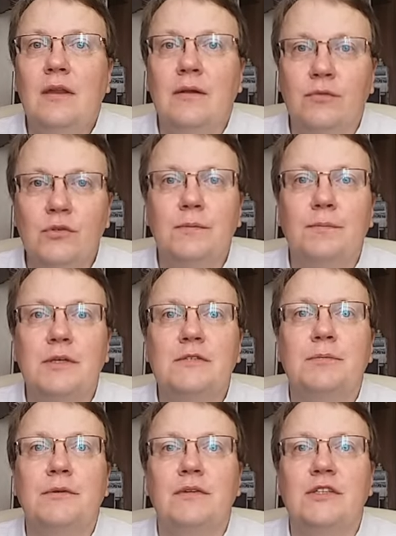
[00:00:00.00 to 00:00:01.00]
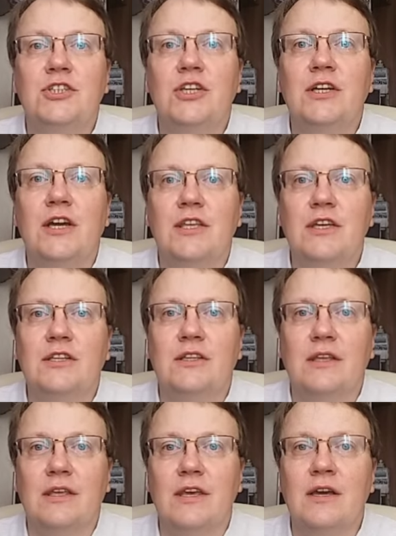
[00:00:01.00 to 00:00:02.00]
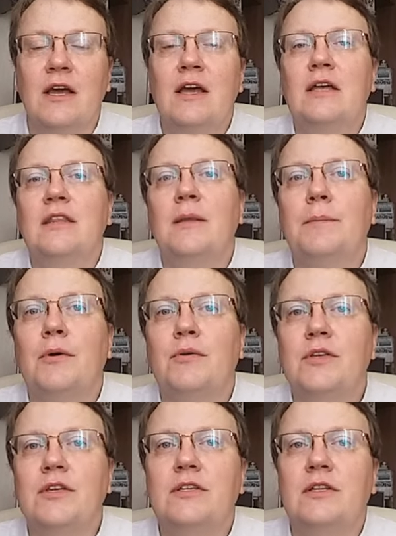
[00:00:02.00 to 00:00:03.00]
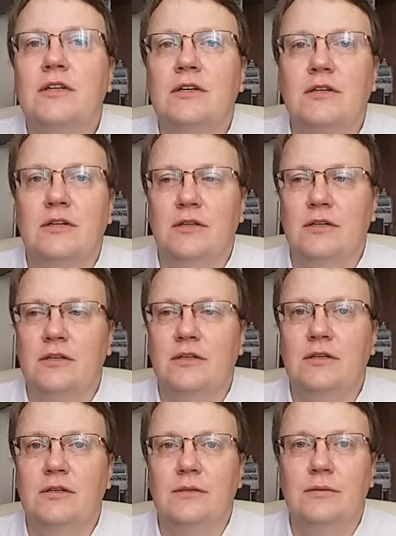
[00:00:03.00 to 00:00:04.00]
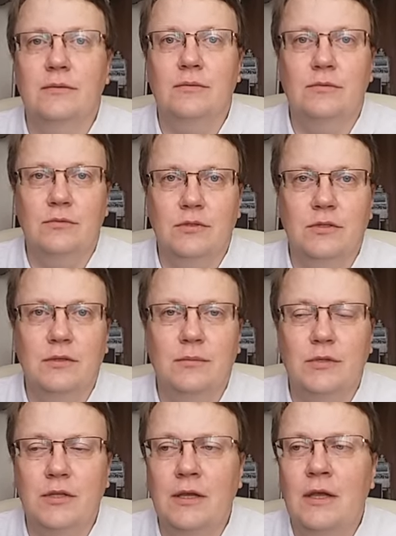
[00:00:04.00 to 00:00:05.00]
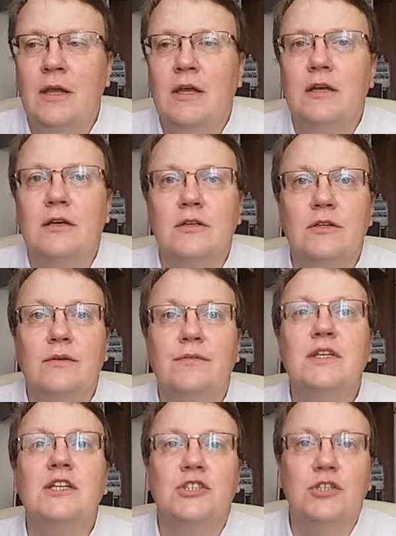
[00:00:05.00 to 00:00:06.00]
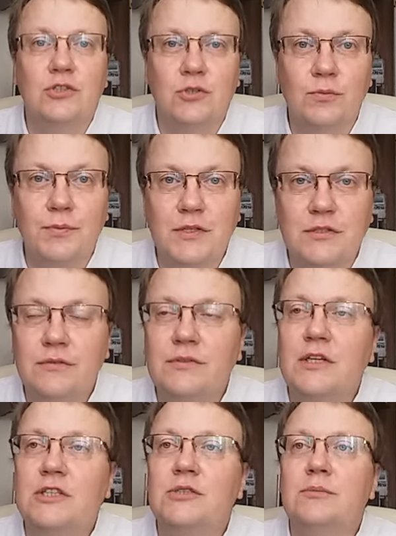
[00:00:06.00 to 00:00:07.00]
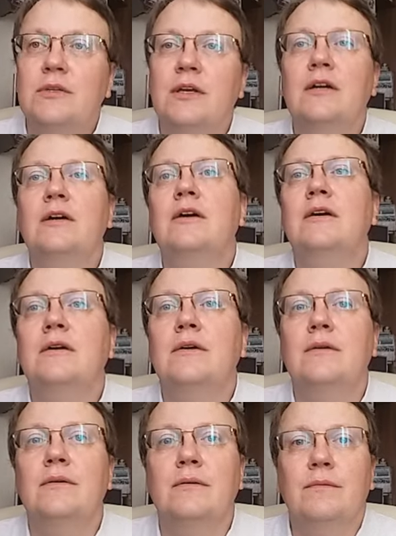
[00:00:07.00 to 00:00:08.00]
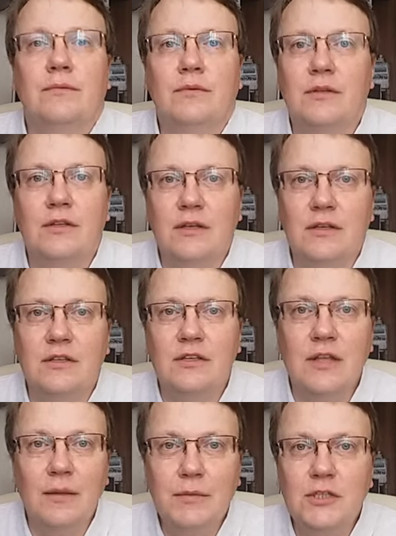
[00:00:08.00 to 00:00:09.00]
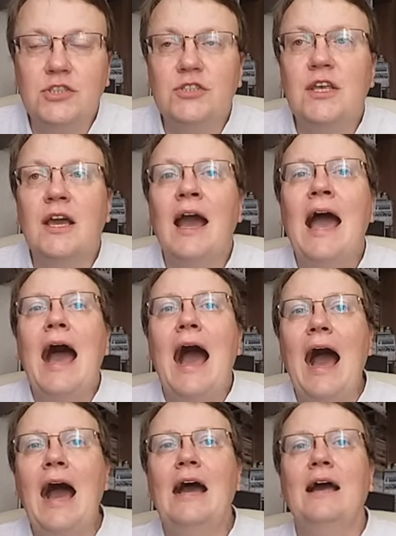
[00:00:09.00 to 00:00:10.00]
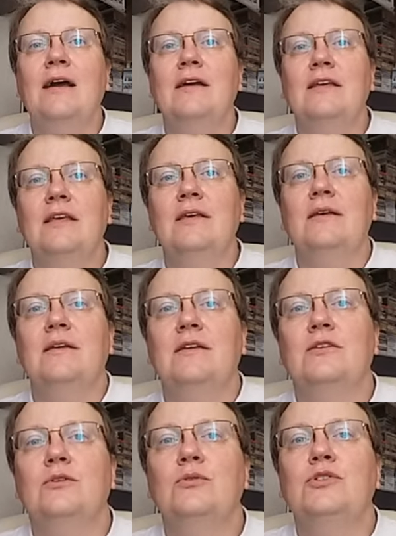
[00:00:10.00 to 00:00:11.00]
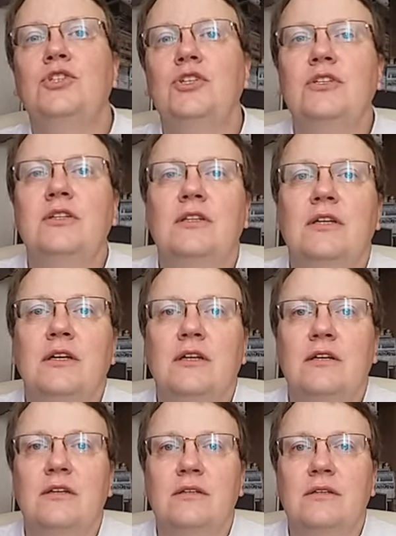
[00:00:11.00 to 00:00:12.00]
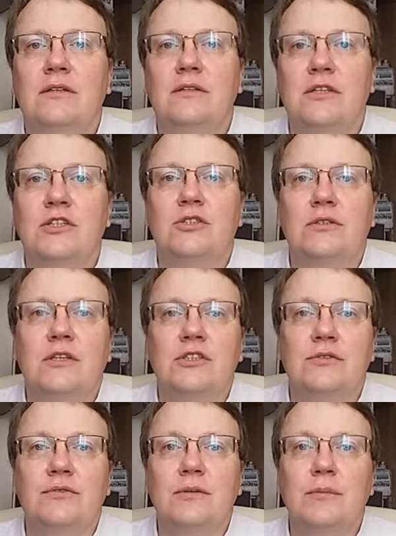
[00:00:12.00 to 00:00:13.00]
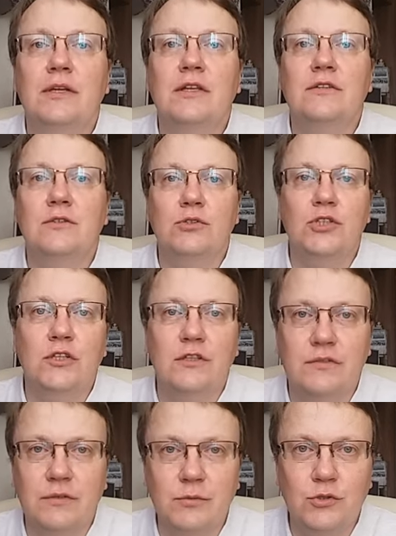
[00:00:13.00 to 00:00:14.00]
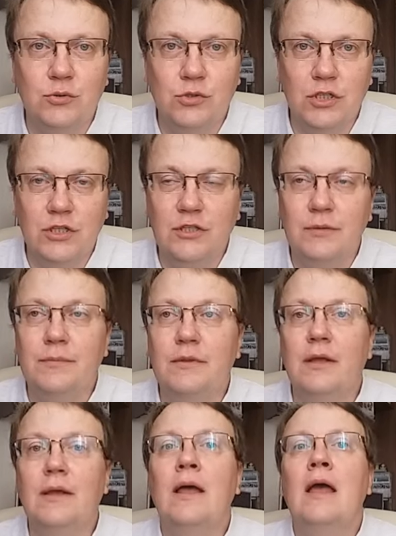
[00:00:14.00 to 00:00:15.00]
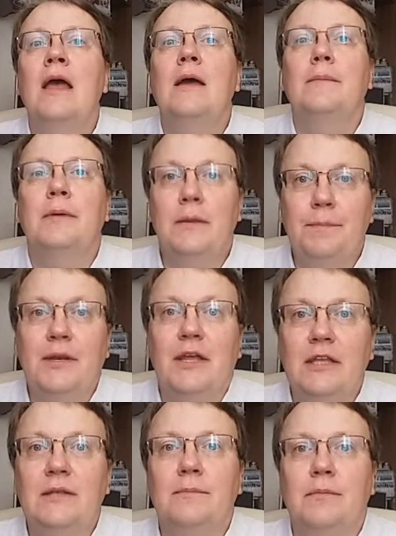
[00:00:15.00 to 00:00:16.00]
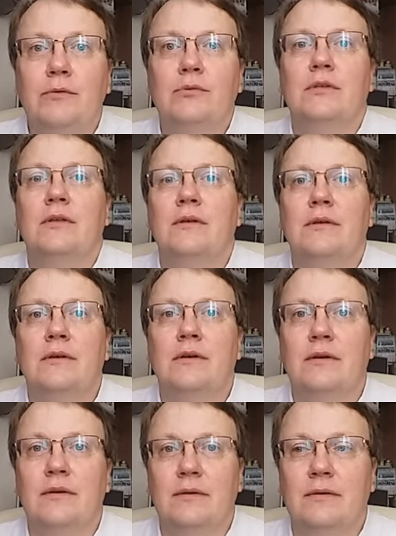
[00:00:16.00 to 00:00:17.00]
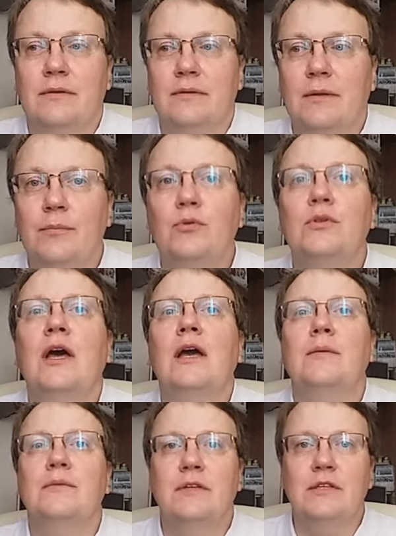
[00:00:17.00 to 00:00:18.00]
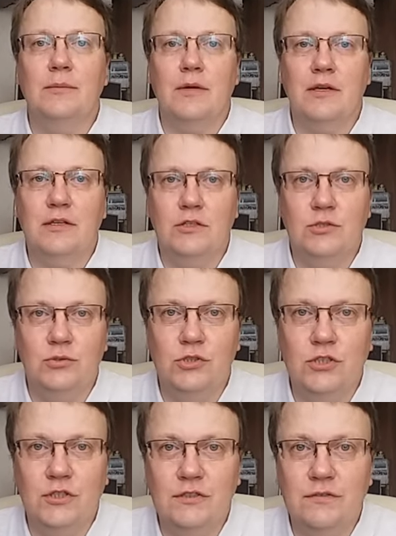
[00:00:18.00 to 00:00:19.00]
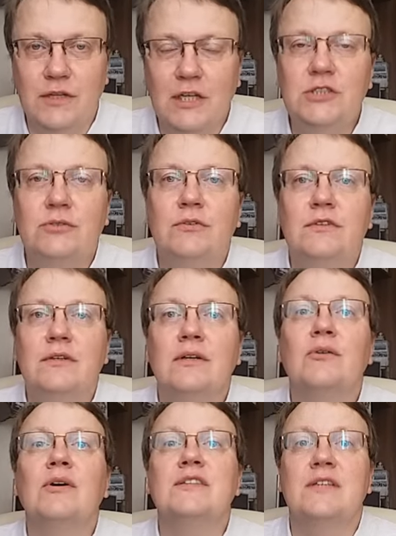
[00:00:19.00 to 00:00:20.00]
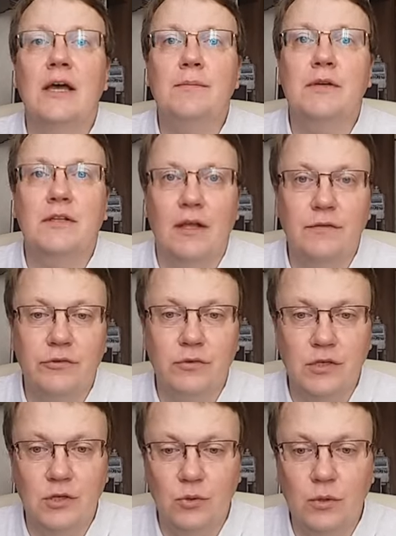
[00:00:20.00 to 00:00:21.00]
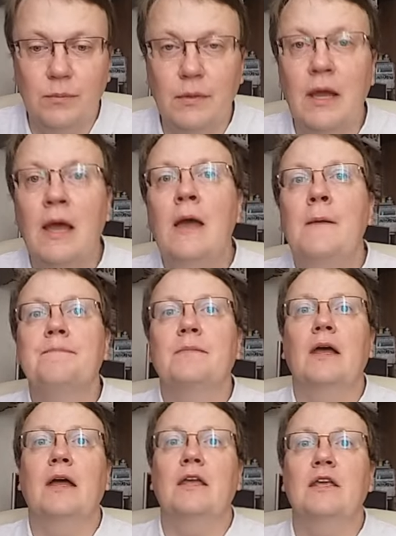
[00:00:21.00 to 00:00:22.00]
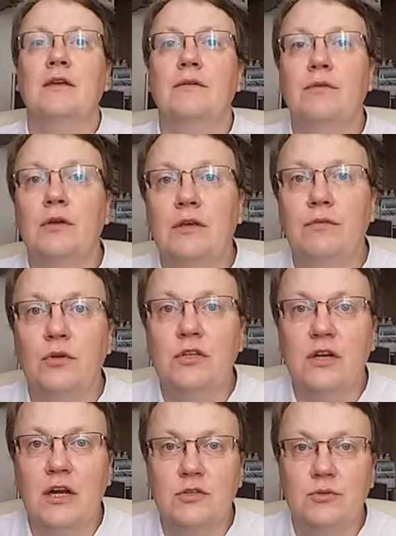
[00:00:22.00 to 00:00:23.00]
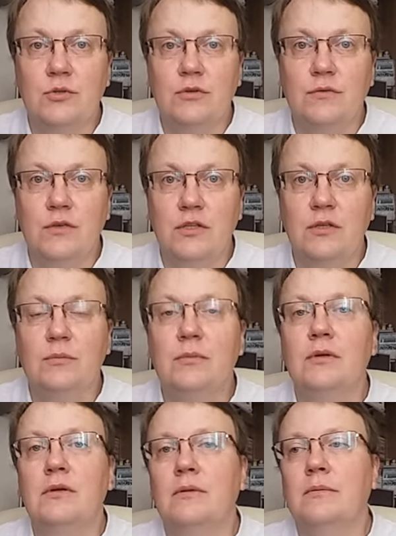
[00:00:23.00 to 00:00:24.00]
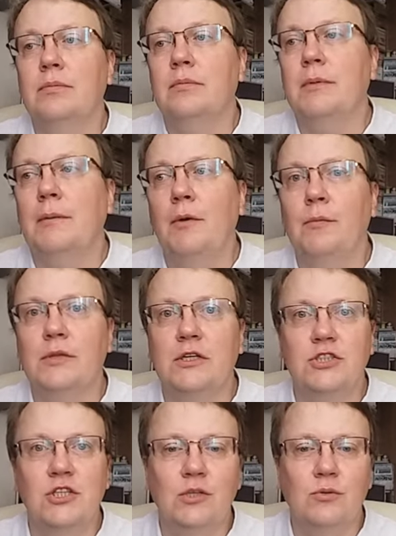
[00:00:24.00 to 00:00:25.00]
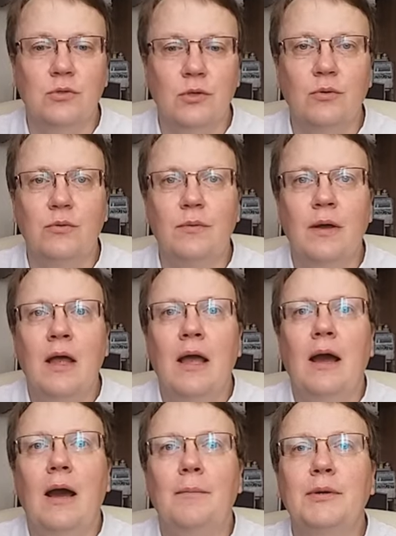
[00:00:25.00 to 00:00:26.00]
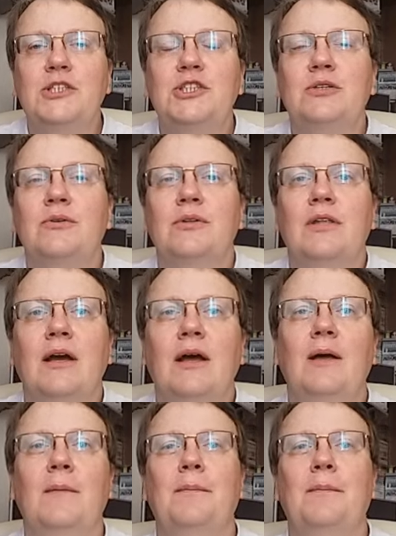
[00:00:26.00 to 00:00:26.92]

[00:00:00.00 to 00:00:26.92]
вот без привлечения каких-то таких дополнительных э, вот именно э, внешних сюрпризов, скажем так, э, динамических, а исключительно держит наше внимание исключительно своим сюжетом. Да? И при этом мы вот наблюдаем за тем, как этот сюжет разворачивается глазами главного героя. Мы его, его ни разу не видим, по-моему, даже нет такого обычного для